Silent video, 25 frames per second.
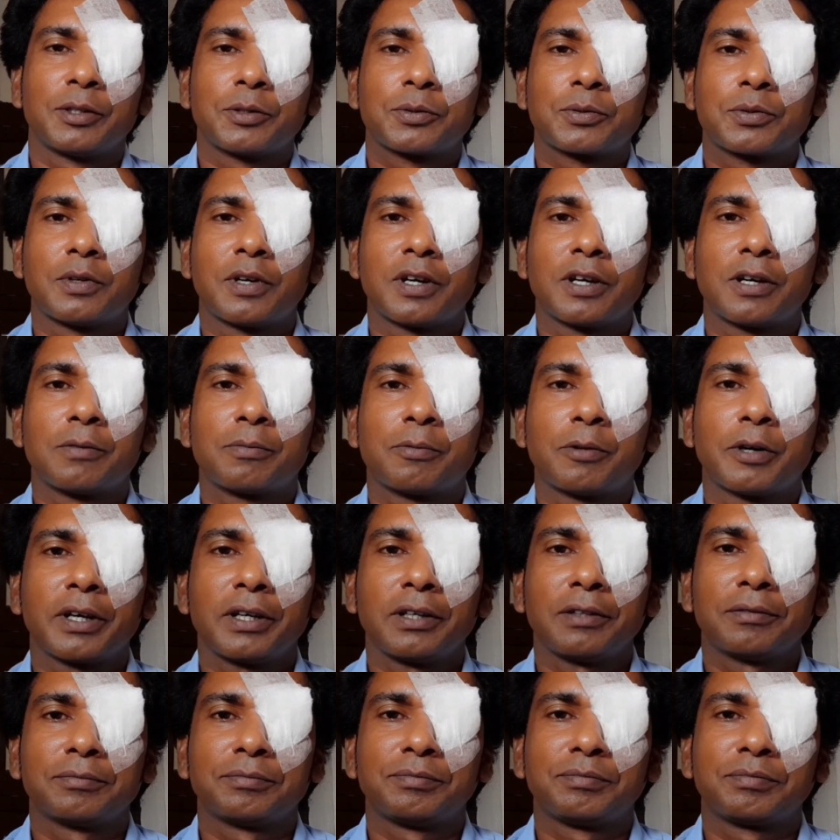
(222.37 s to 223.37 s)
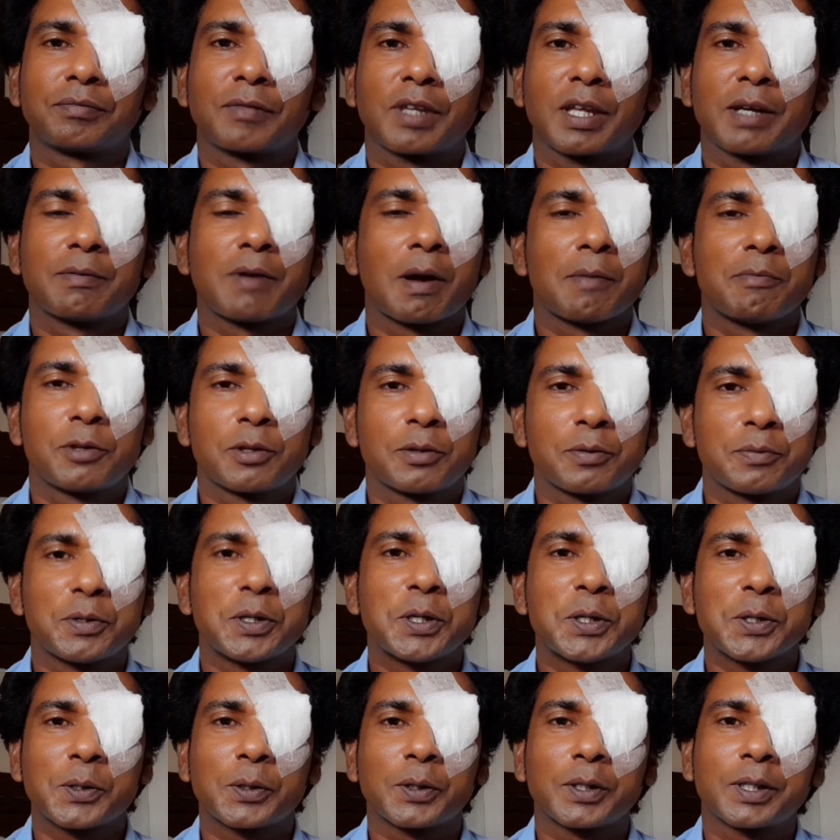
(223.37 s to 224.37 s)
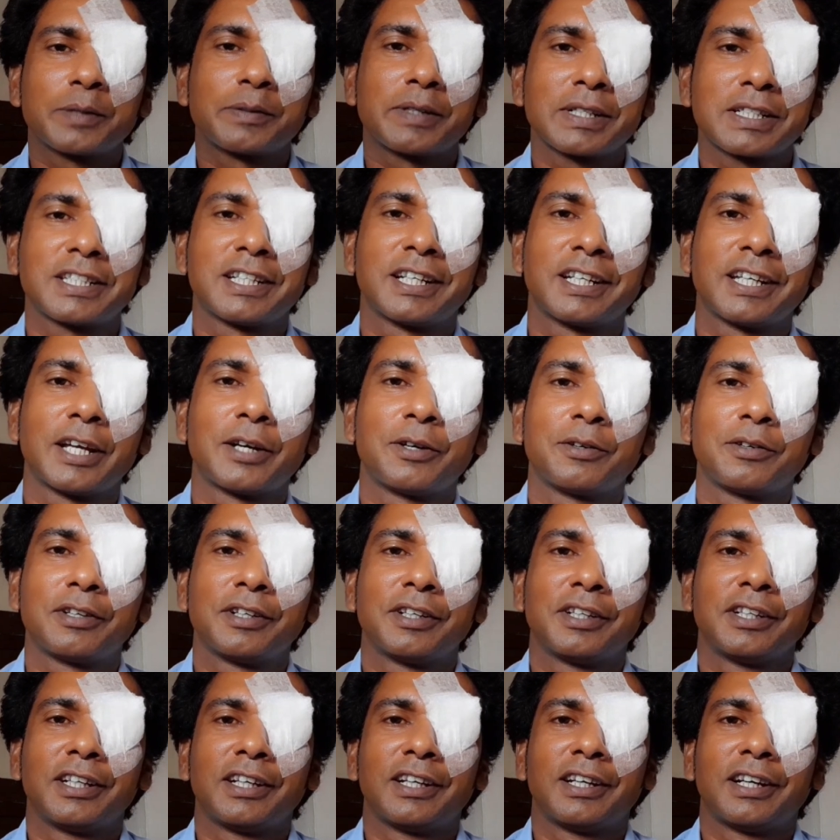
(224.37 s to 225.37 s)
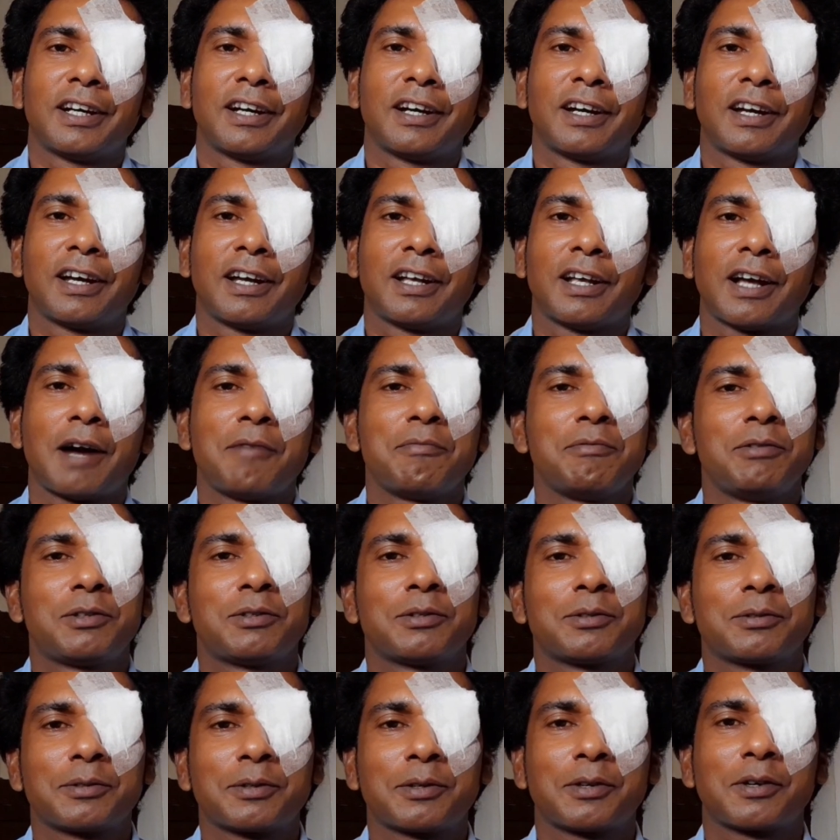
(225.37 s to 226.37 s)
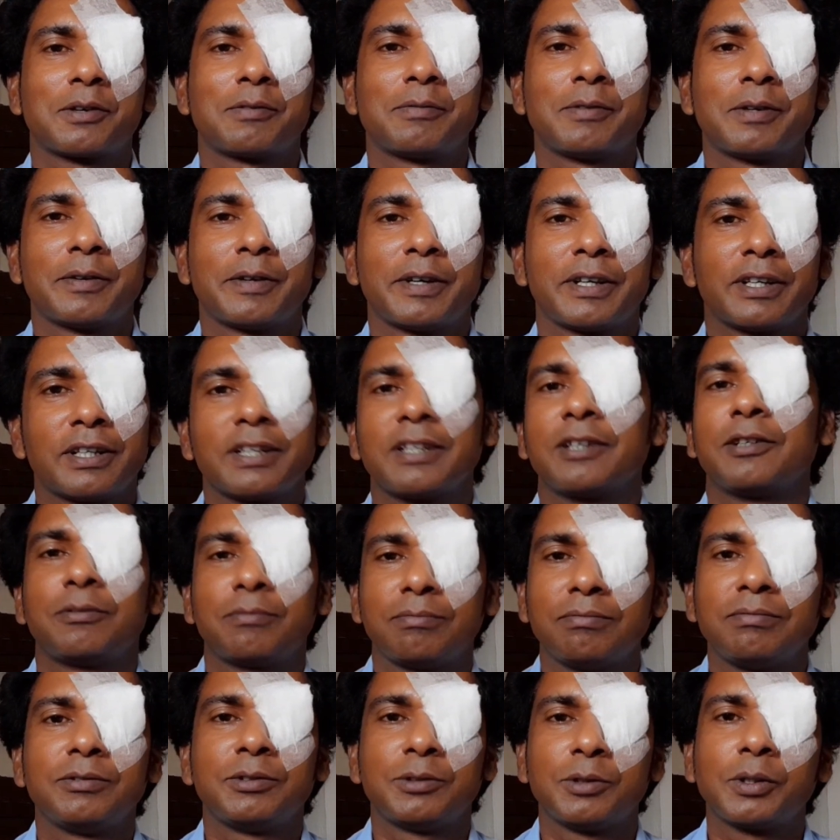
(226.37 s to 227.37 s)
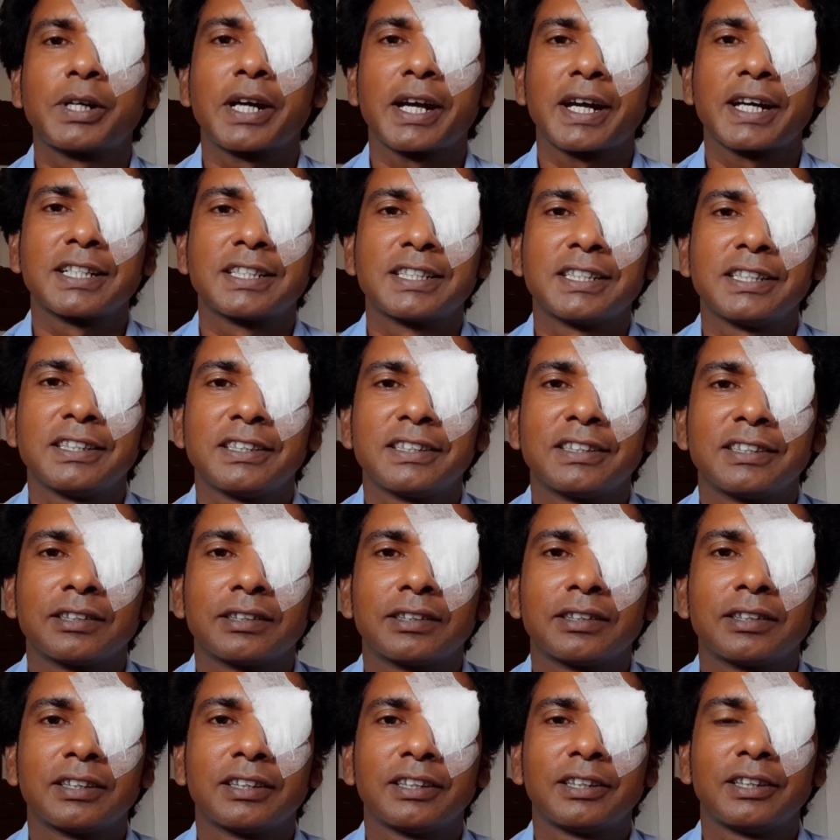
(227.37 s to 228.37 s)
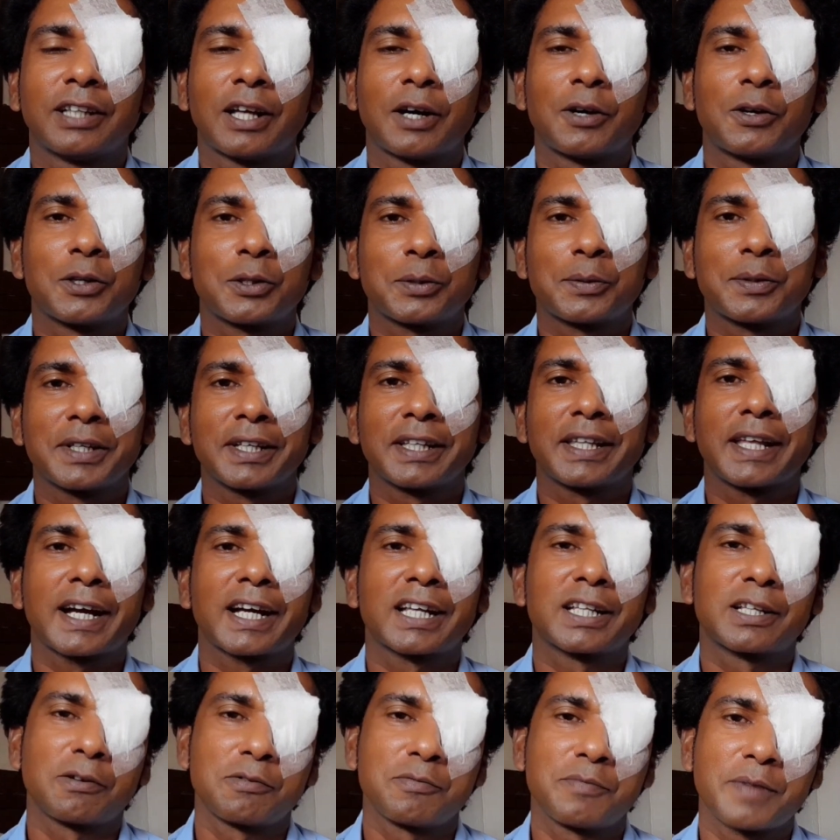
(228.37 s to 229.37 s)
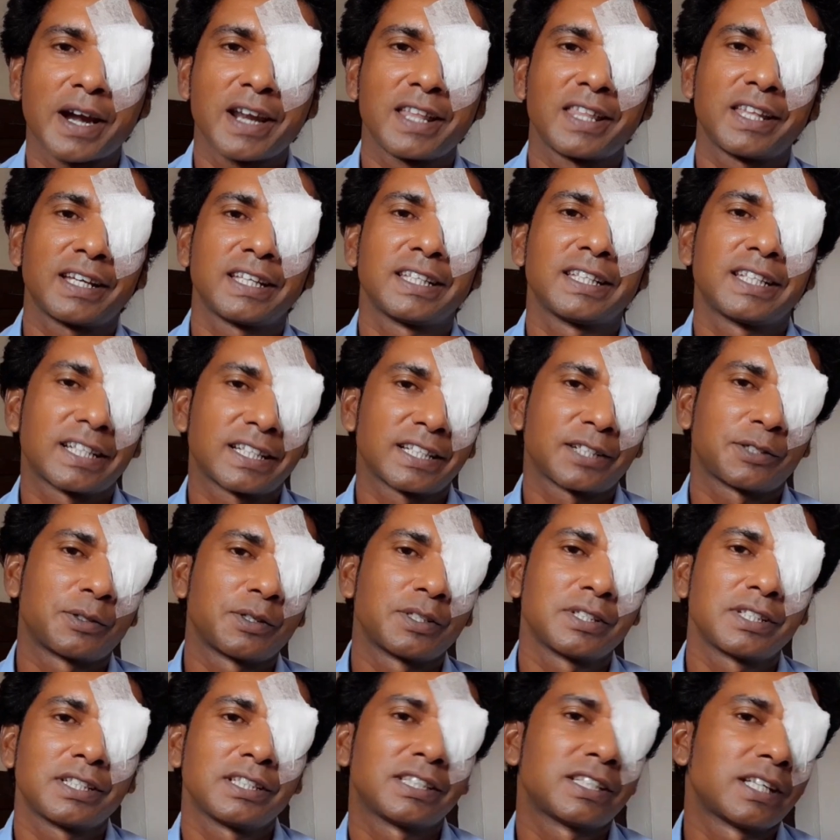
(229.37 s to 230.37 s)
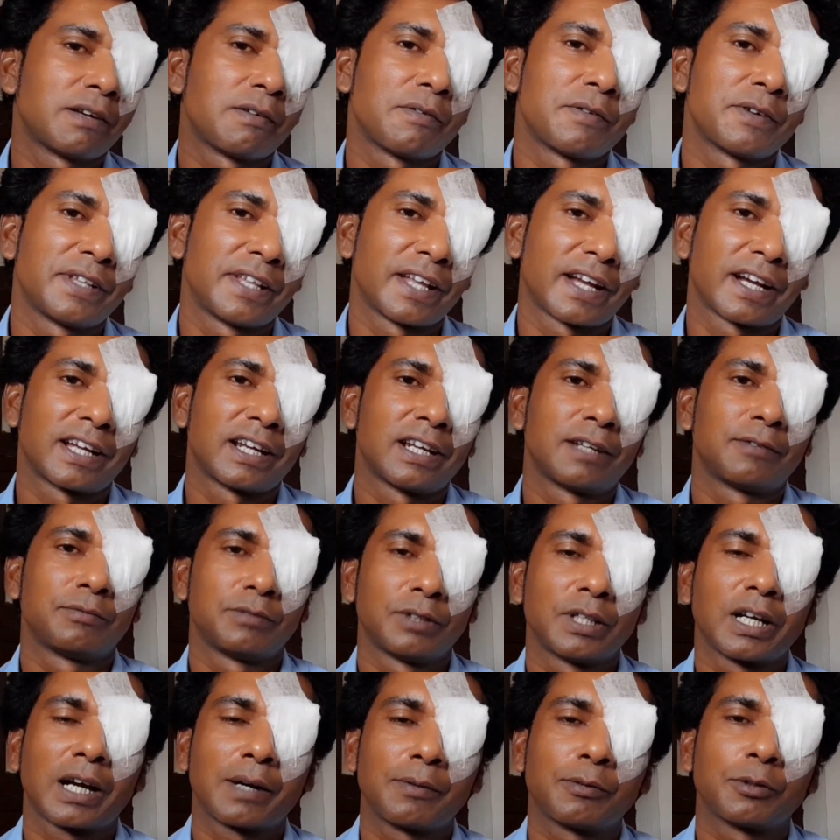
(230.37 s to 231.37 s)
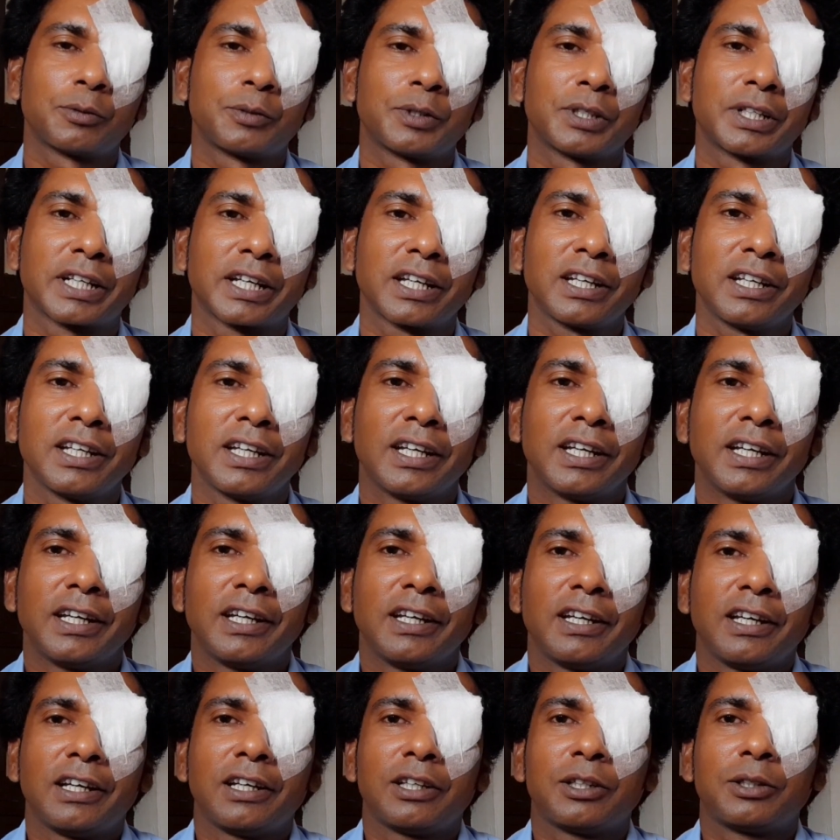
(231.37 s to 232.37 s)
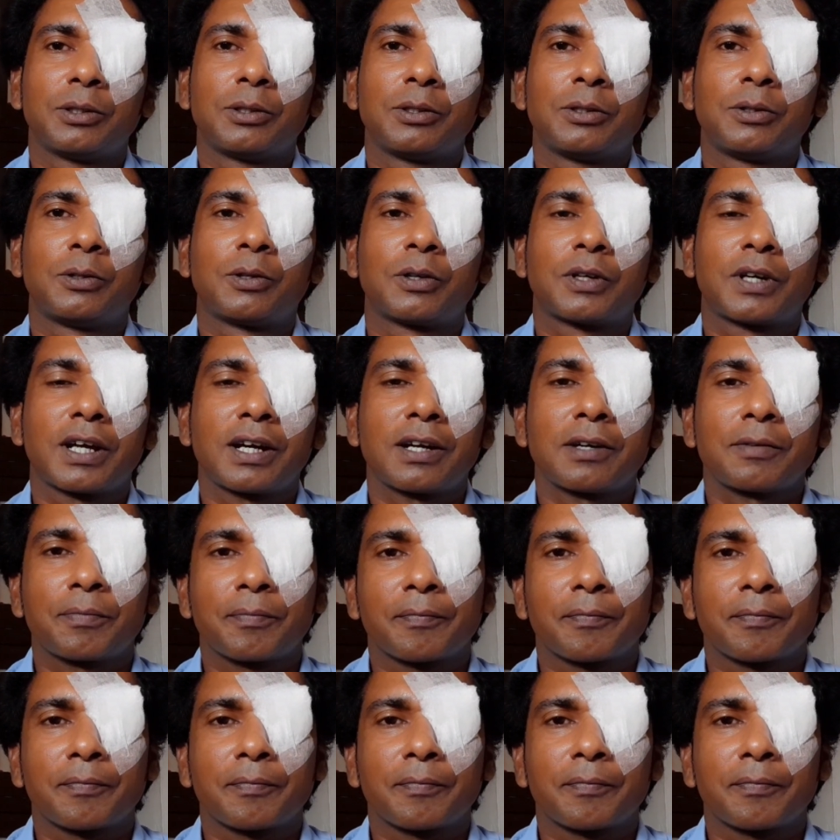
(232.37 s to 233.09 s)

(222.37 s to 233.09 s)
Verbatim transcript: শোয়ানোর পরে এবার আমি তো ভিডিও করতে পারছি না যাই হোক আমি তো কোনো রকমের মানে ঢুকে গেছি নাহলে তোমাদের দেখাতে আমি বাইরে থেকে যেটা করেছি সেইভাবে দেখাবো দেখাবো তোমাদেরকে তো ওটা